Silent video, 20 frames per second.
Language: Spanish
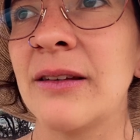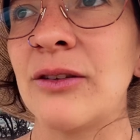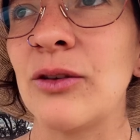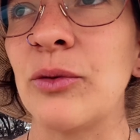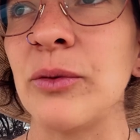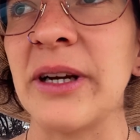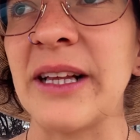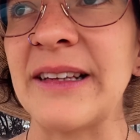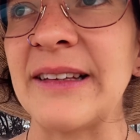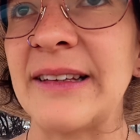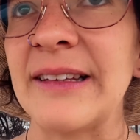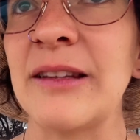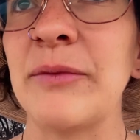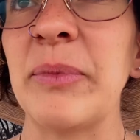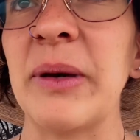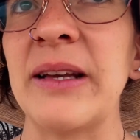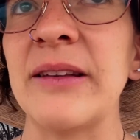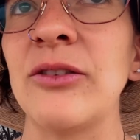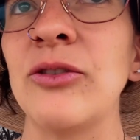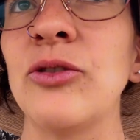sobre este
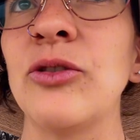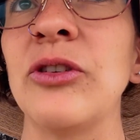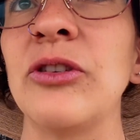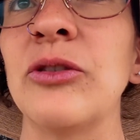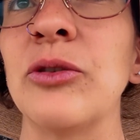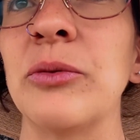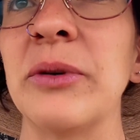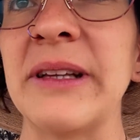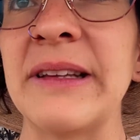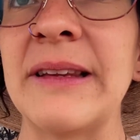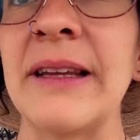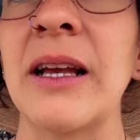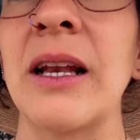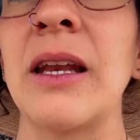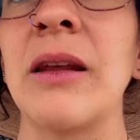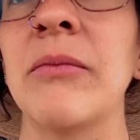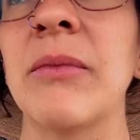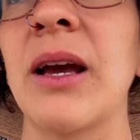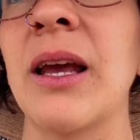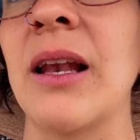espacio y sobre este
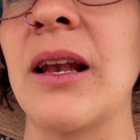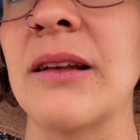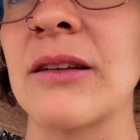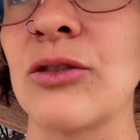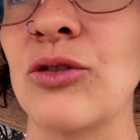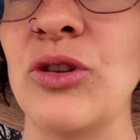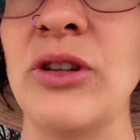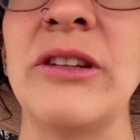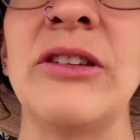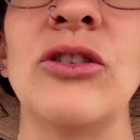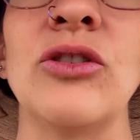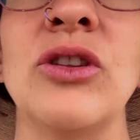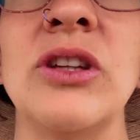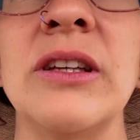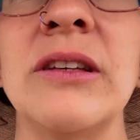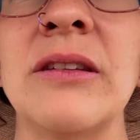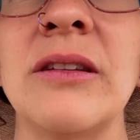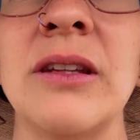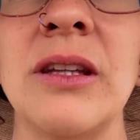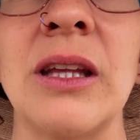clima y las
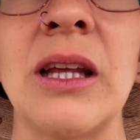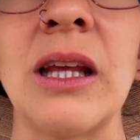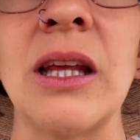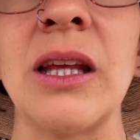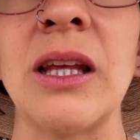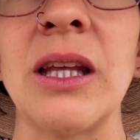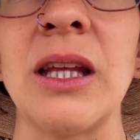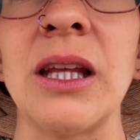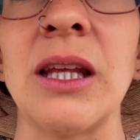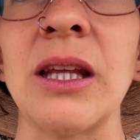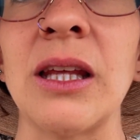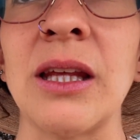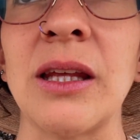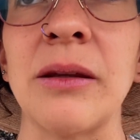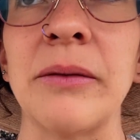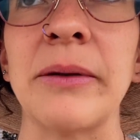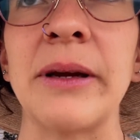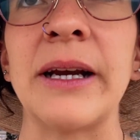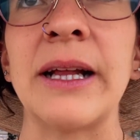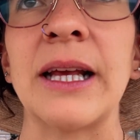condiciones
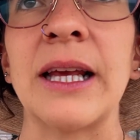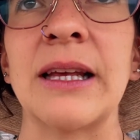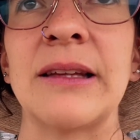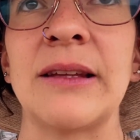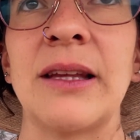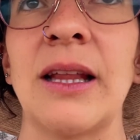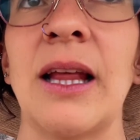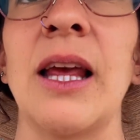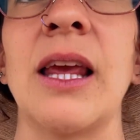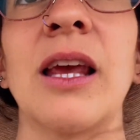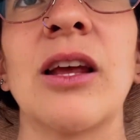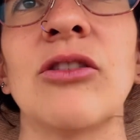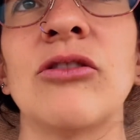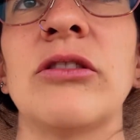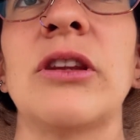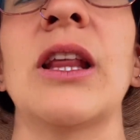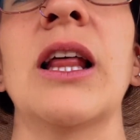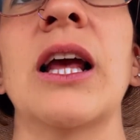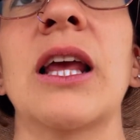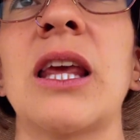ver qué se da y qué no
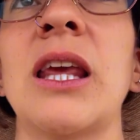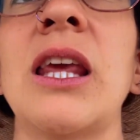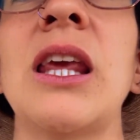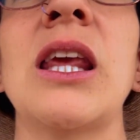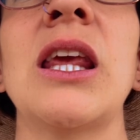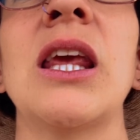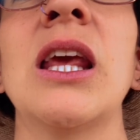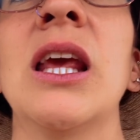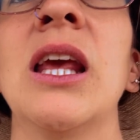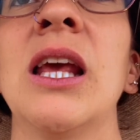se da aquí.